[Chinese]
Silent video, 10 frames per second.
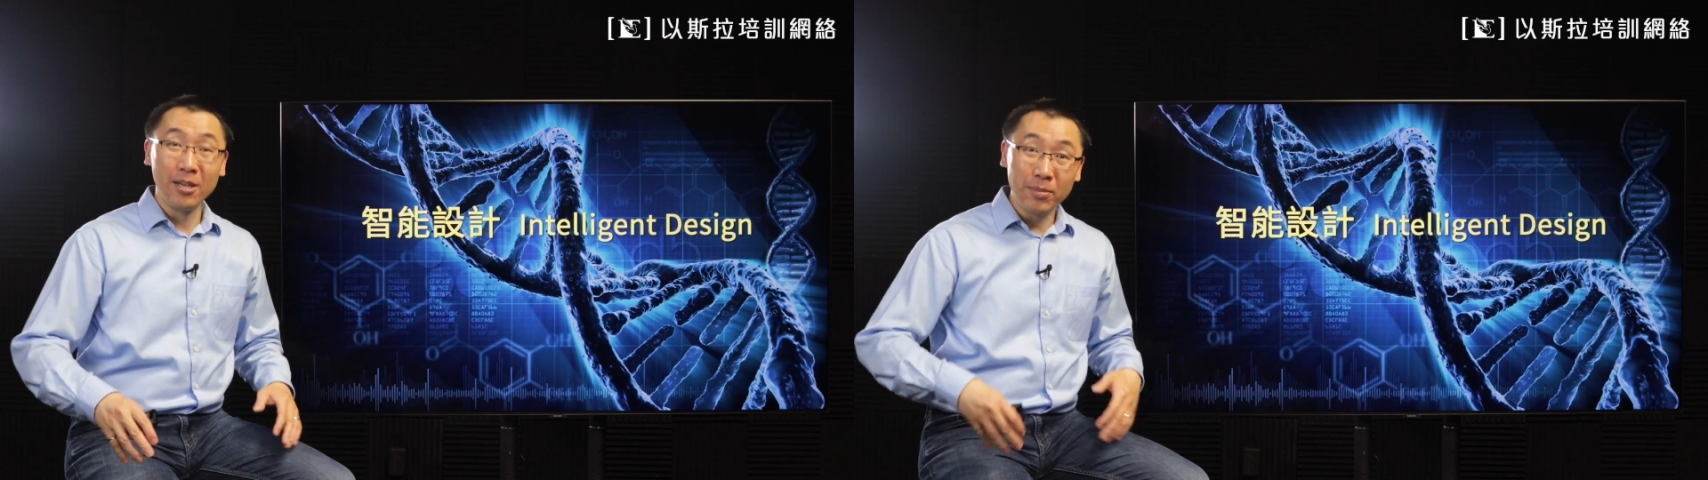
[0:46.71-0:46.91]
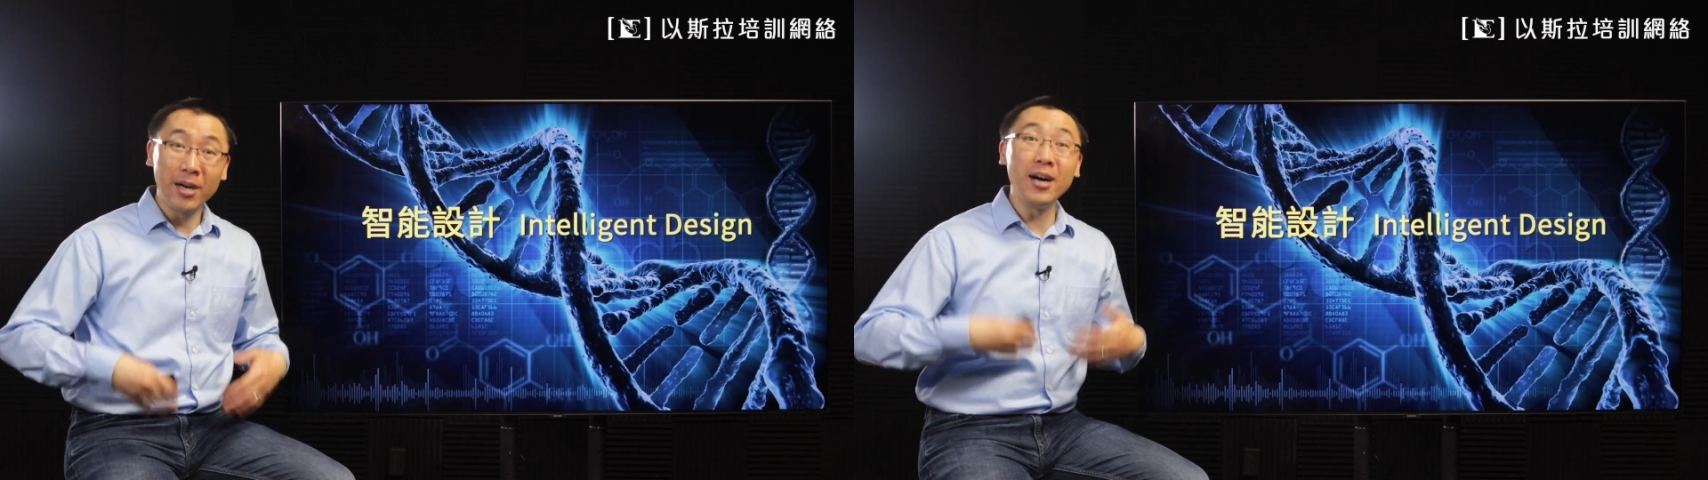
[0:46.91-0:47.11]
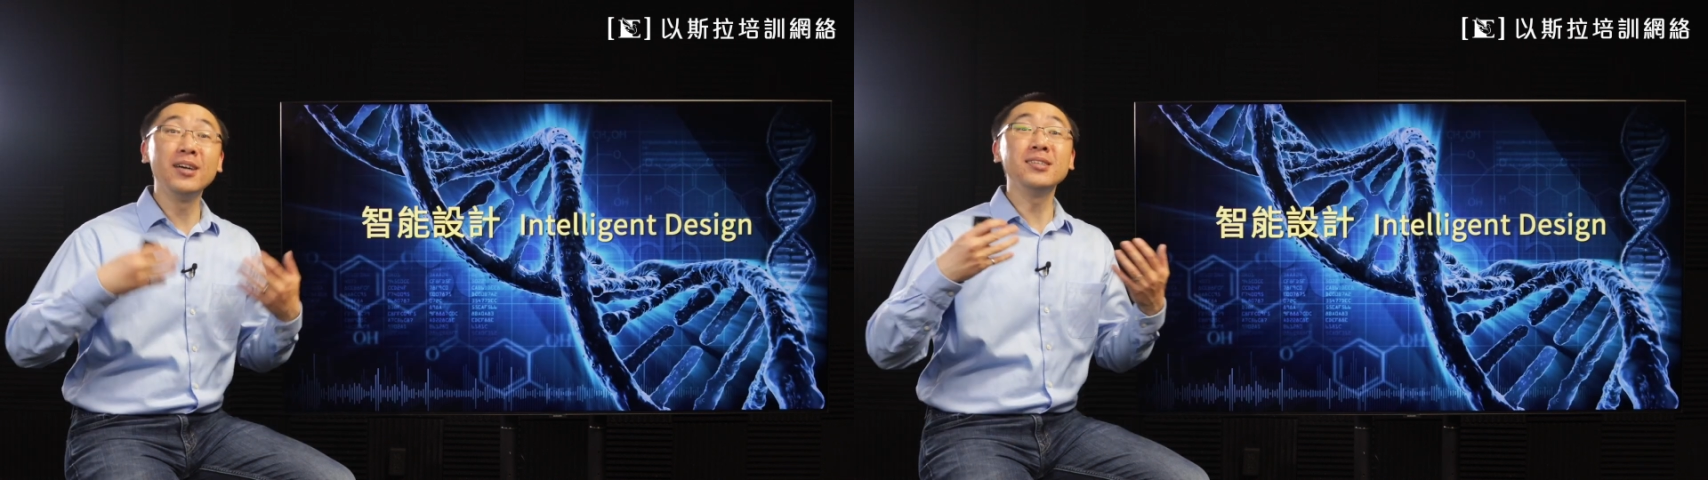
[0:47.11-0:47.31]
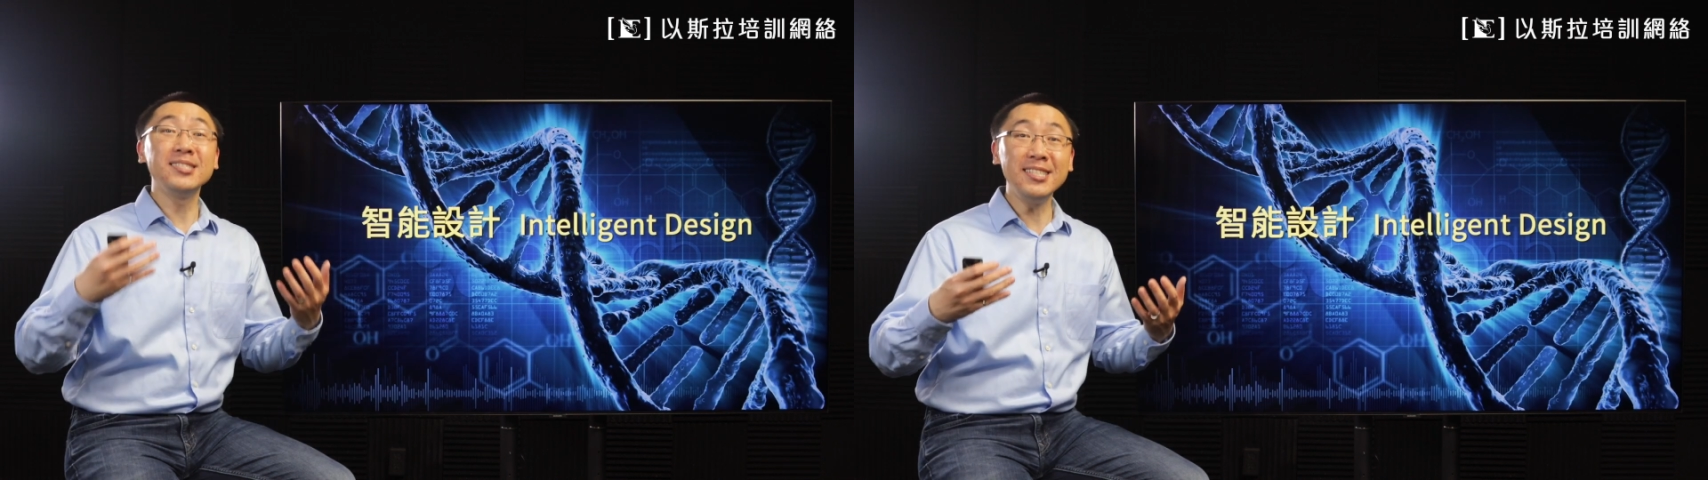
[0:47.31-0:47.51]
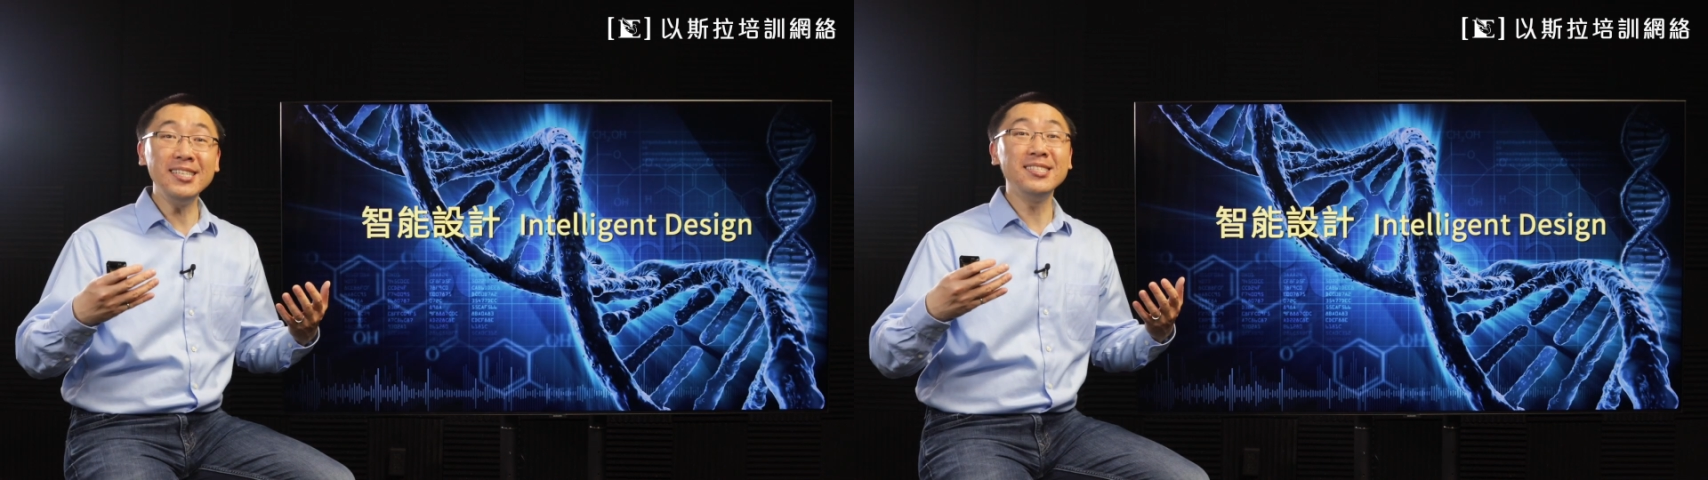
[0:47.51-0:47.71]
凭
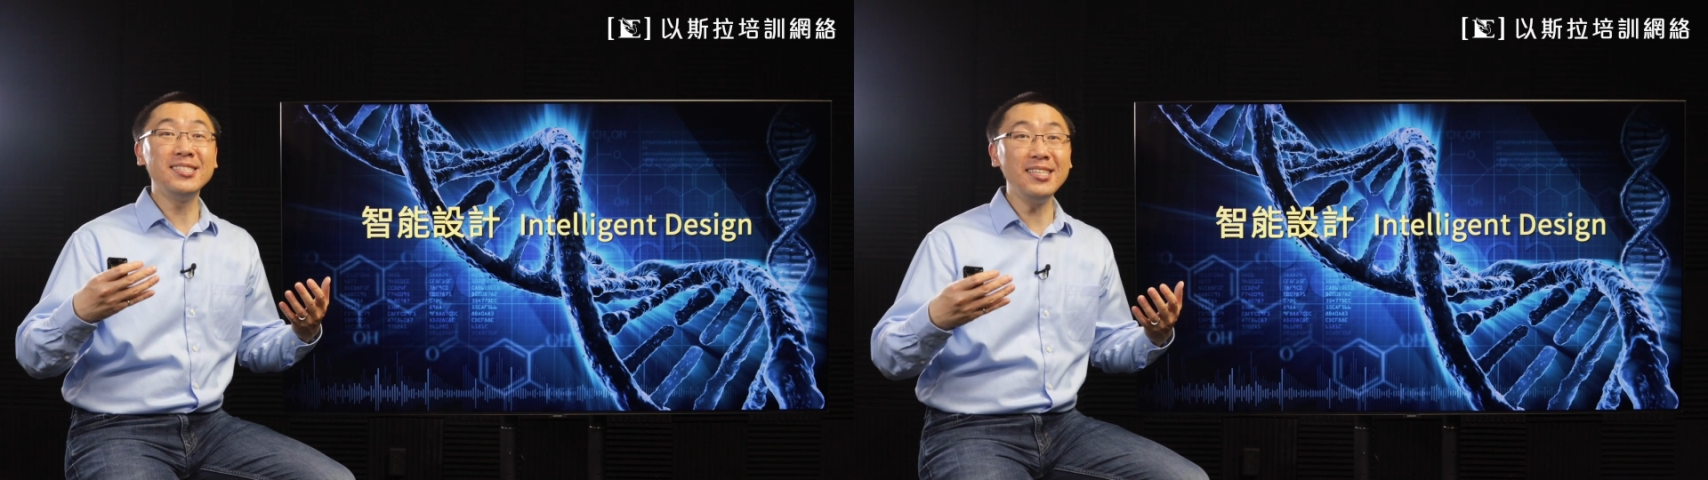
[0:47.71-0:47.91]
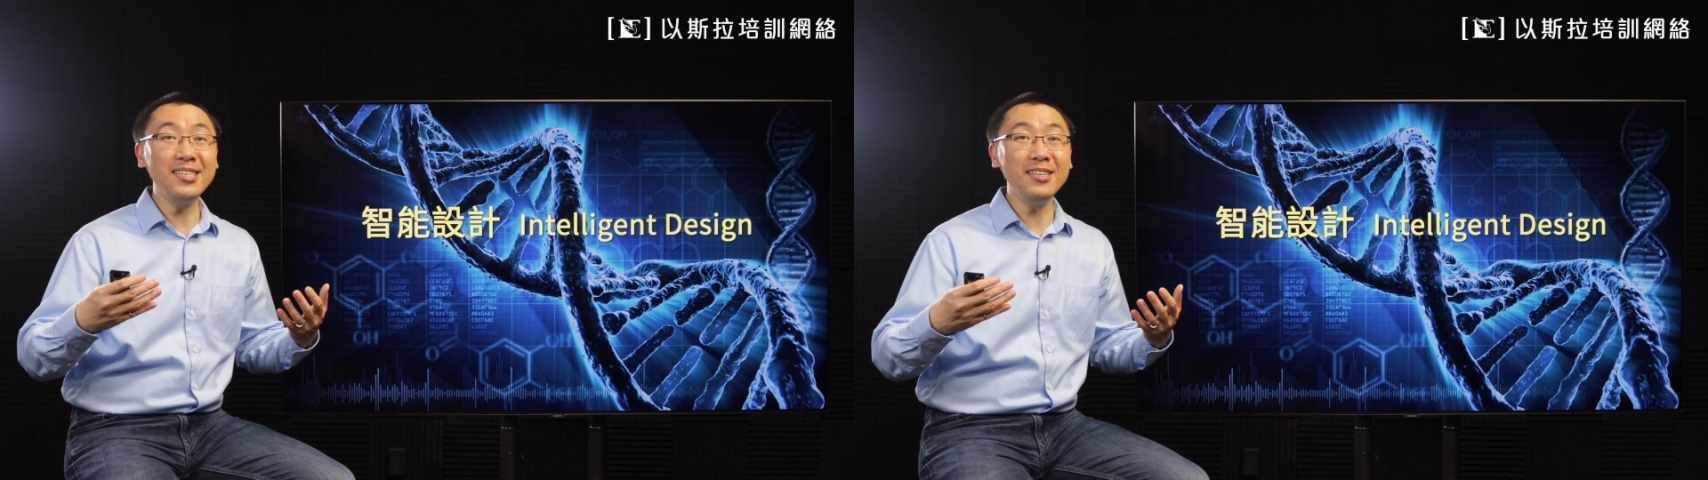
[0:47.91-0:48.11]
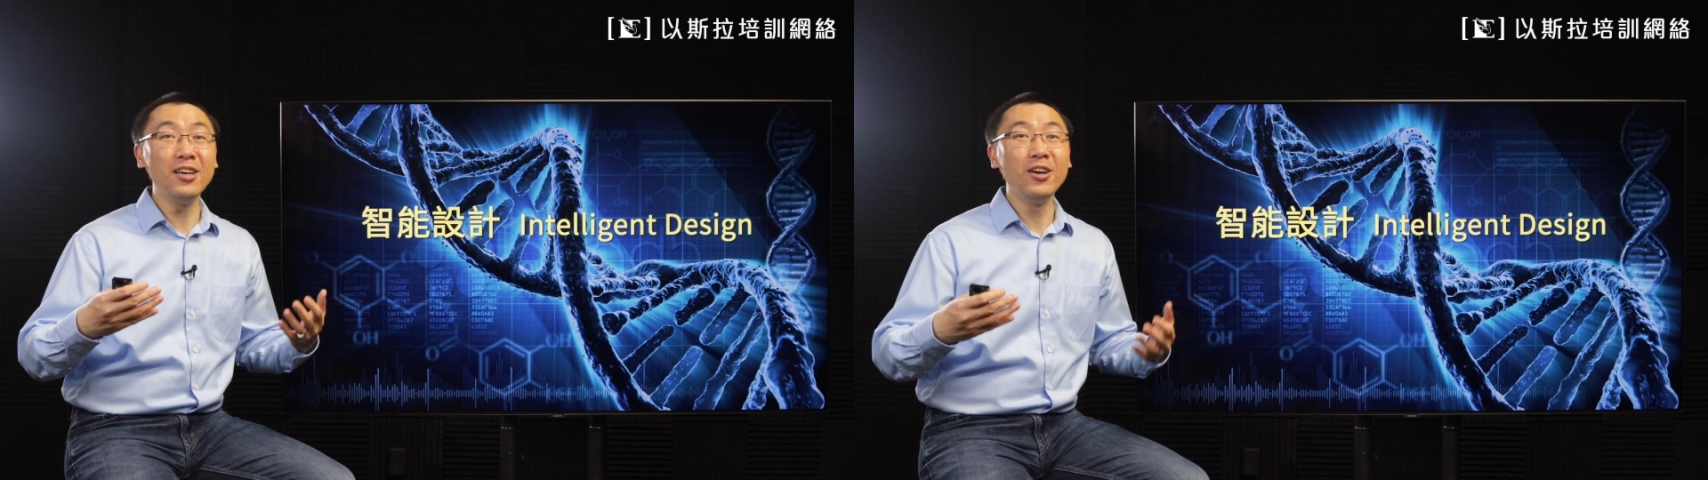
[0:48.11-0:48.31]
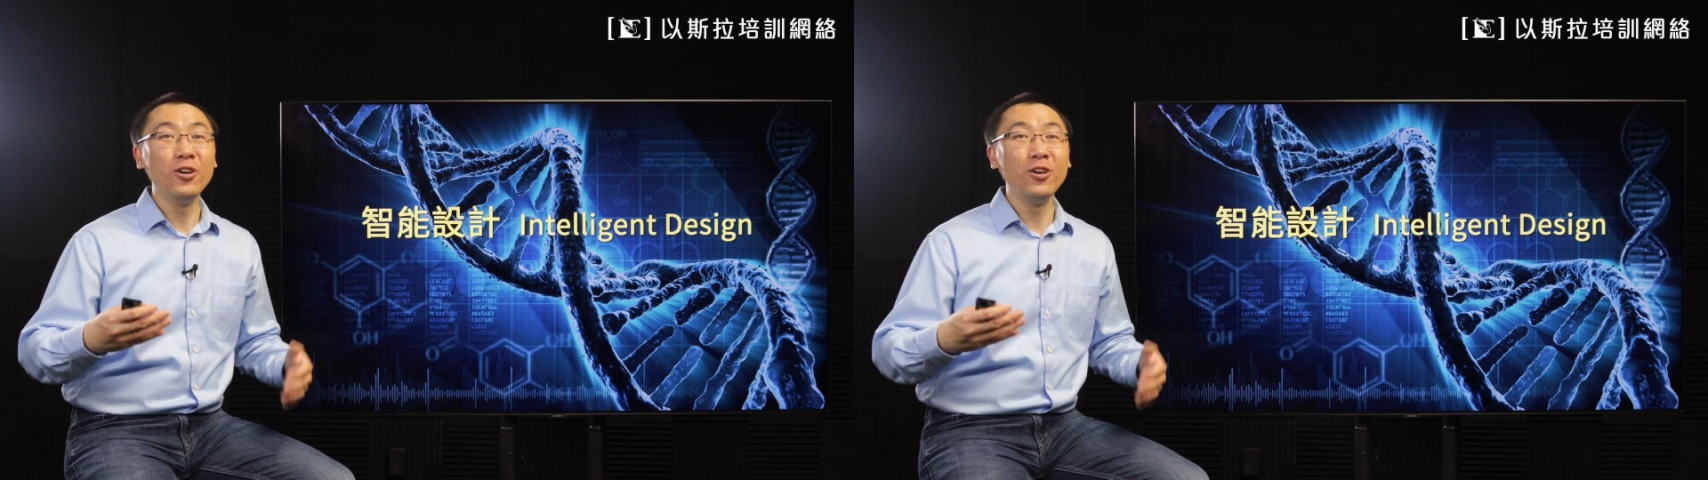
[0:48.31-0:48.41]
信心，